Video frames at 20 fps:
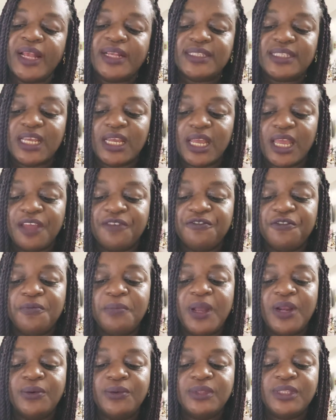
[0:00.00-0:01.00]
Ses rêves
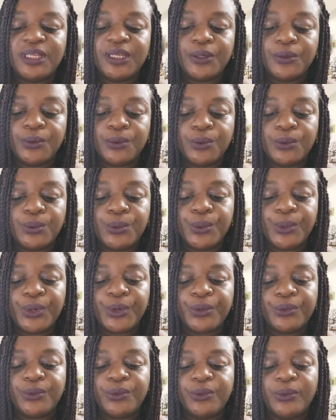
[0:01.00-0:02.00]
ballottés au
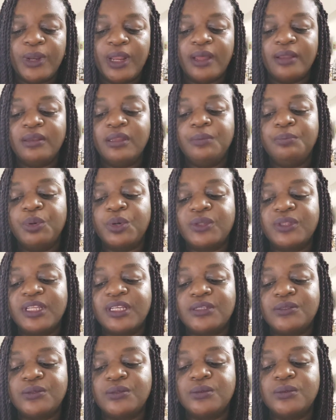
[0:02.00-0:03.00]
courant de la
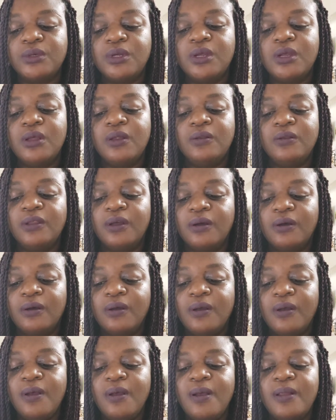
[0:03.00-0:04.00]
déportation dans
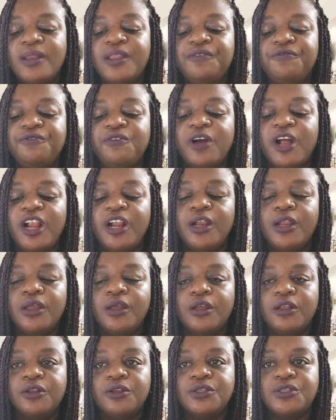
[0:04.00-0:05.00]
les voiles
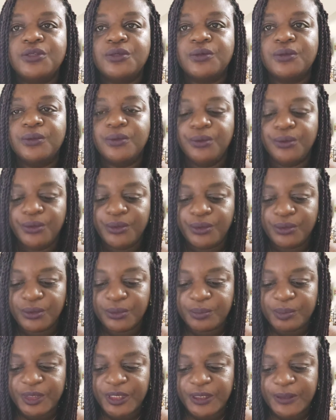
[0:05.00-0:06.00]
de son
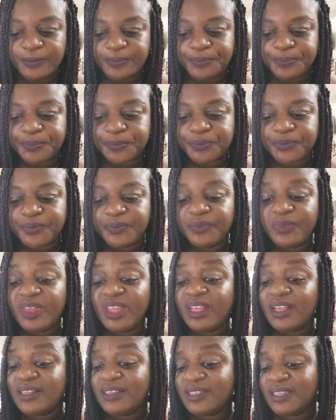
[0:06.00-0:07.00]
utopie,
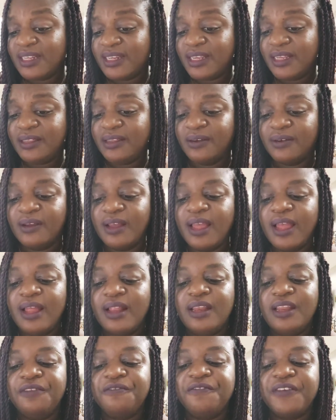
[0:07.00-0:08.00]
scellés dans
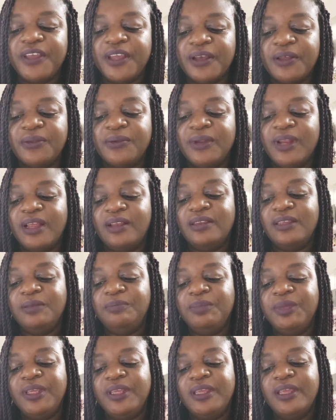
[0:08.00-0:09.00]
les fers de la
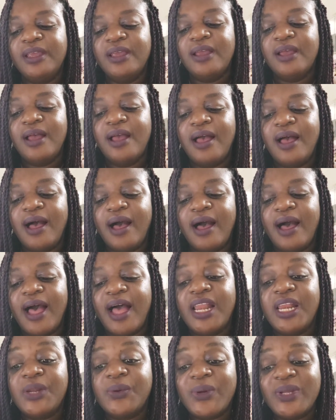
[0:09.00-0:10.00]
Libye,
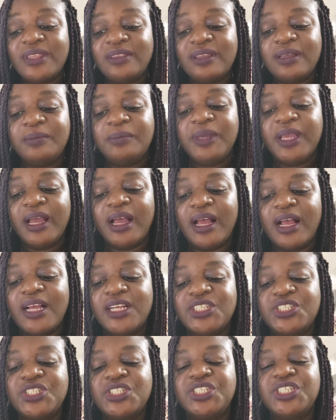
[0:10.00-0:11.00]
un lointain
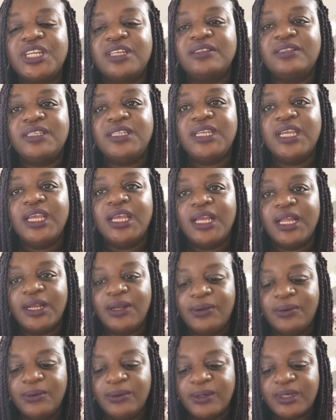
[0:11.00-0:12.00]
mirage châtie
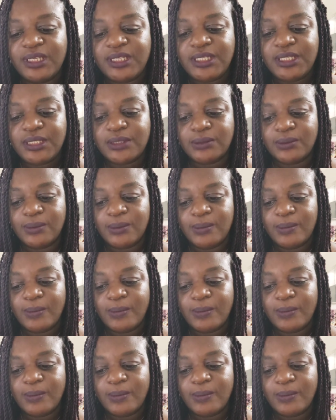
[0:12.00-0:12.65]
l'horizon.